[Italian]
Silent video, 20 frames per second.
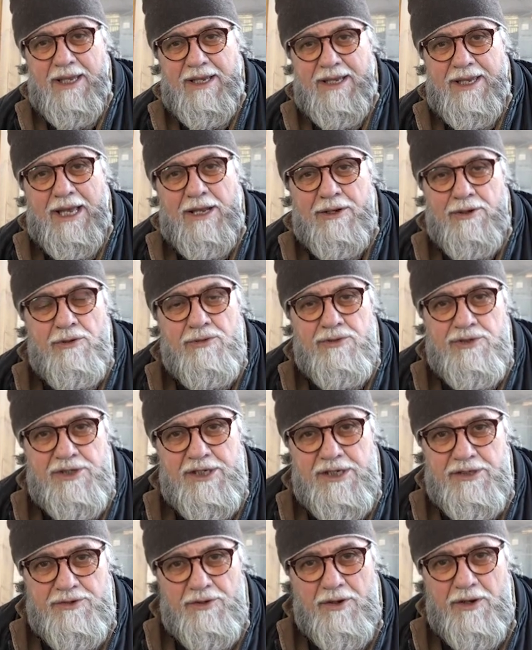che hanno
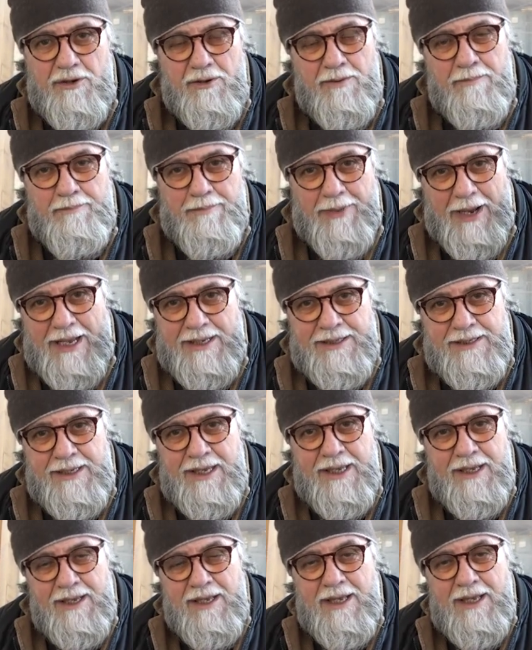ucciso i
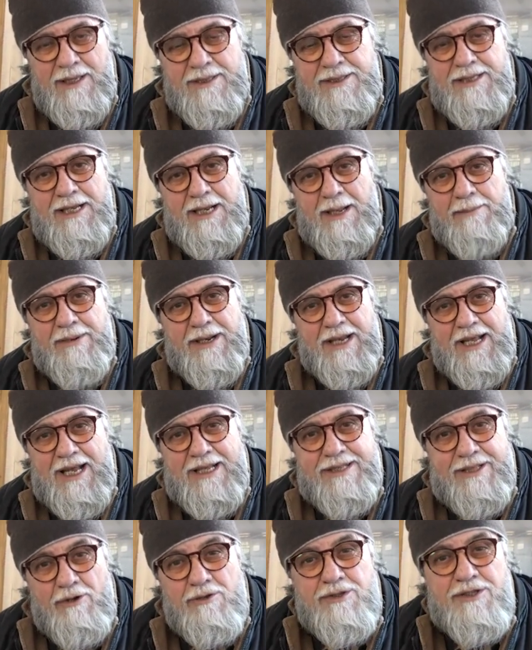compagni della
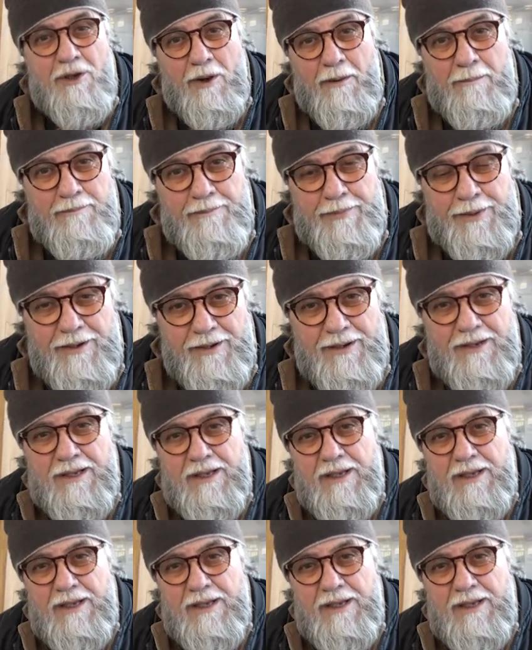brigata Osoppo